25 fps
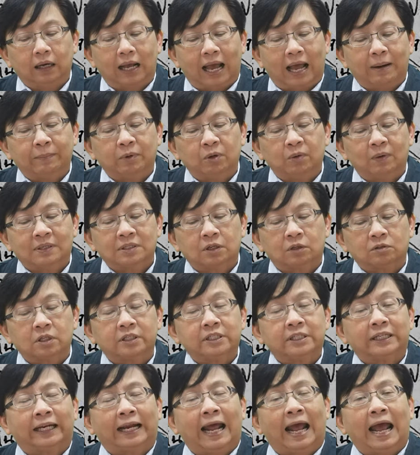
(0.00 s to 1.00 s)
การปฏิวัติสอง
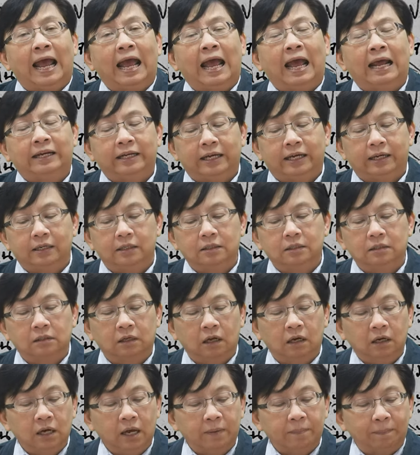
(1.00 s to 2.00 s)
สี่เจ็ดห้าเนี่ย
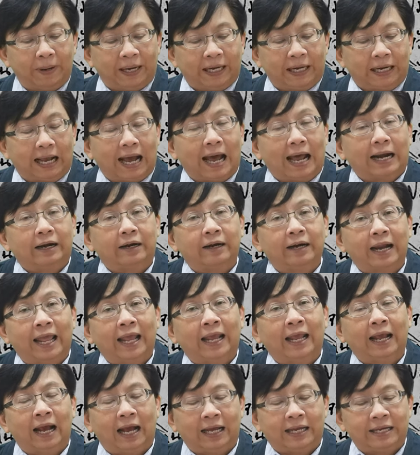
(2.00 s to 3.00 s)
ก็เลยเป็นการ
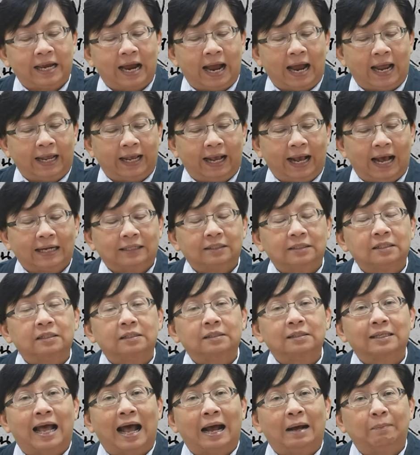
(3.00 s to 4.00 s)
เร่งขยายการศึ
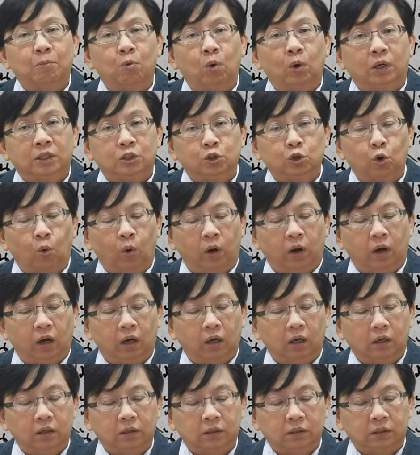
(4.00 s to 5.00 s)
กษามวลชน
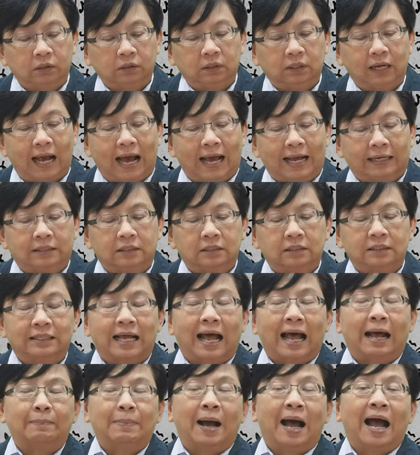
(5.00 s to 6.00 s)
หรือการศึก
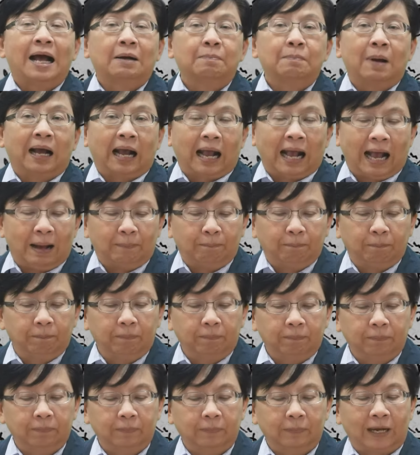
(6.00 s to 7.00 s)
ษาภาคบังคับ
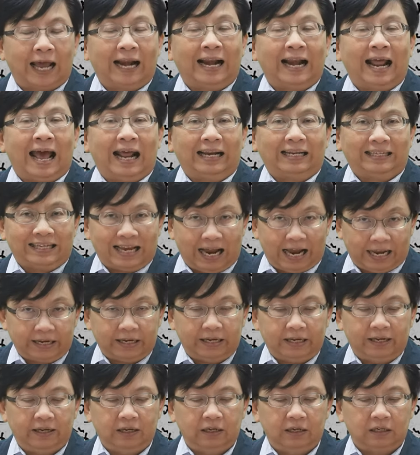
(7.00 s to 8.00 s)
ขนาดใหญ่
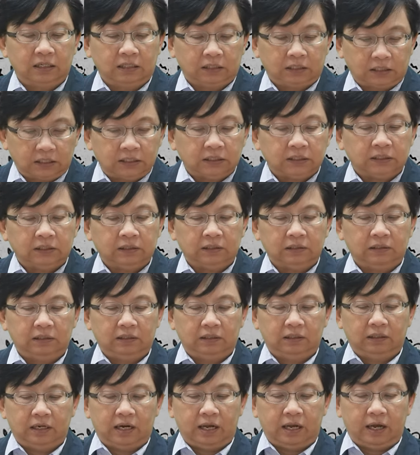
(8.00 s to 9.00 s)
เกิดขึ้น
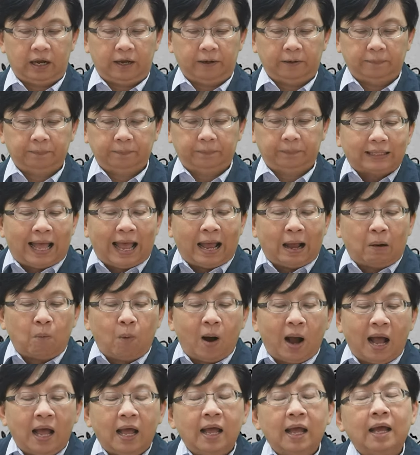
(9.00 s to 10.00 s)
นะคะแต่
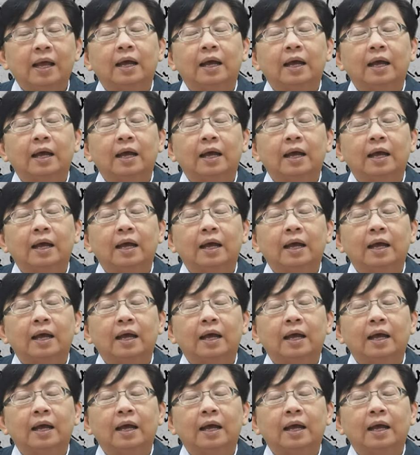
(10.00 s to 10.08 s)
ว่า